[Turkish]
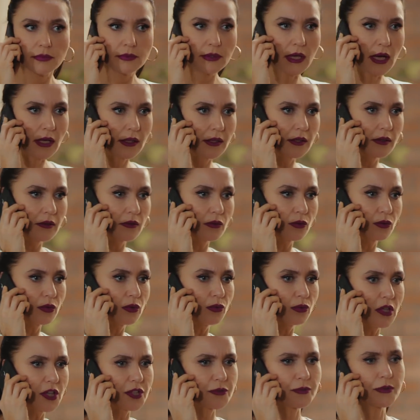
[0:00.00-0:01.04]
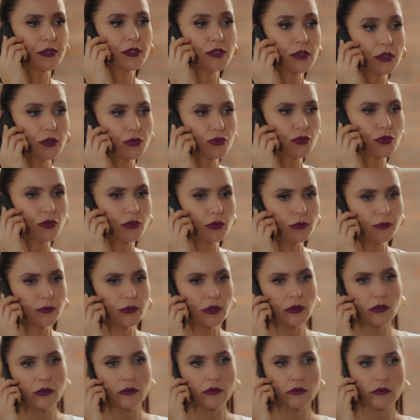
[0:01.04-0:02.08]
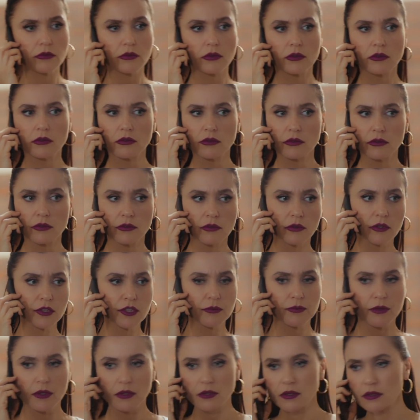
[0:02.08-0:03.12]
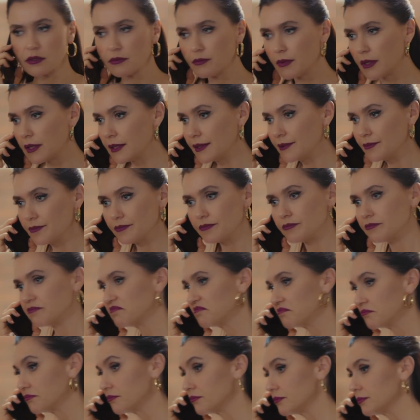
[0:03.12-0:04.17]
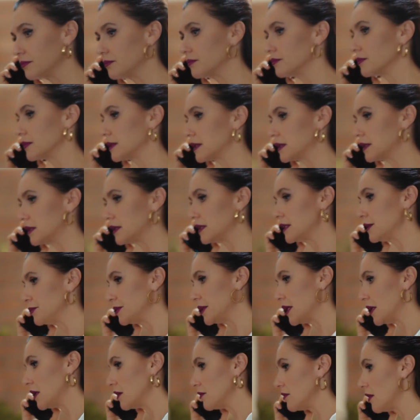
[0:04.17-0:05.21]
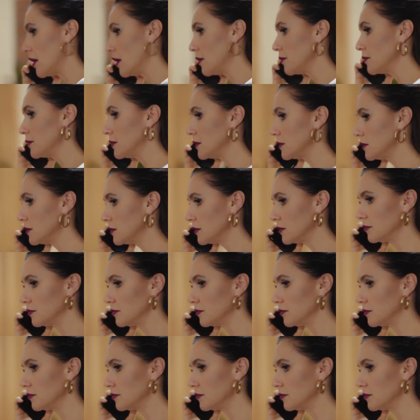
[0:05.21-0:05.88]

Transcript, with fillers: Yani ona ulaşmaya çalışıyordum da e, acaba dedim hani gittiği bir yer var mı?